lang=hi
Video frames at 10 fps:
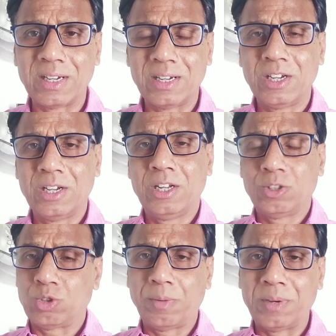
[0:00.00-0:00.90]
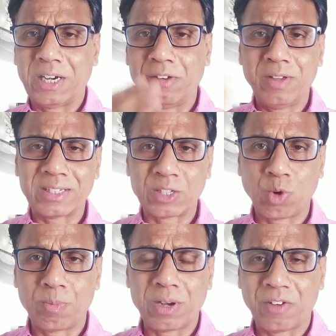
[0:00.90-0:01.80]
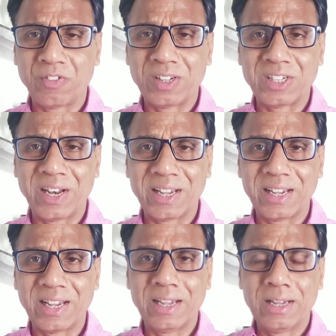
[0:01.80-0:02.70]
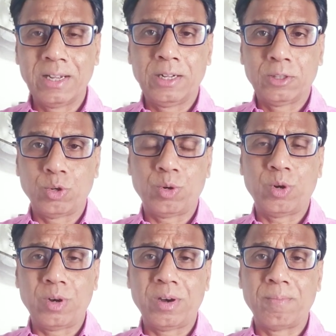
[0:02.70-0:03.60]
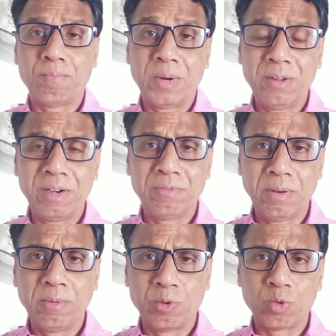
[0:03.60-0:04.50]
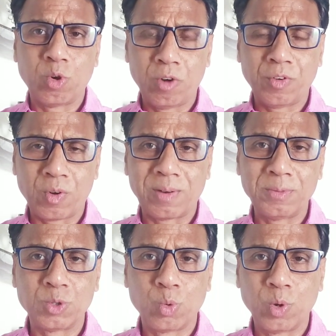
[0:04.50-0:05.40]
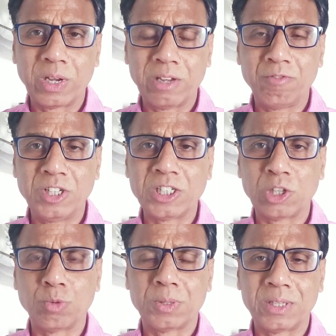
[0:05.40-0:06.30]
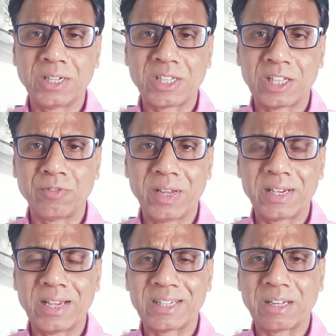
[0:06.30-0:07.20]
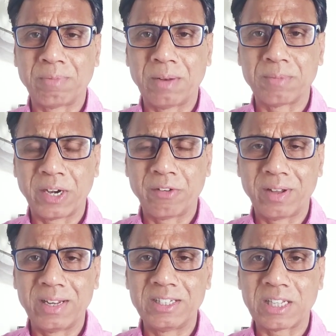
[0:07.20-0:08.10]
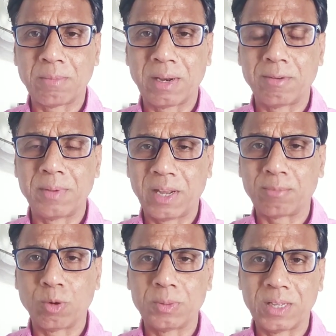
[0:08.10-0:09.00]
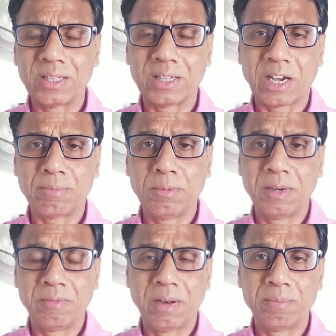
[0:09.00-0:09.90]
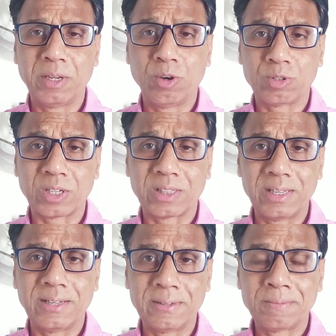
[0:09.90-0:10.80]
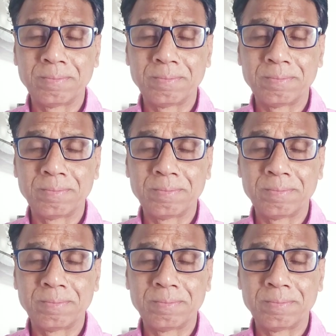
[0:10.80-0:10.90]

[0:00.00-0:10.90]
है तो डेफिनेटली वे एक्शन रोल में काफ़ी अच्छे लगेंगे तो बड़ी बड़ी फिल्में उनको ऑफर होना भी शुरू हो गई है विजय सेतुपति के साथ वे एक एक्शन फिल्म करने वाले हैं जिसके बारे में मैंने आपको बताया था काफ़ी बड़ी फिल्म ये हो सकती है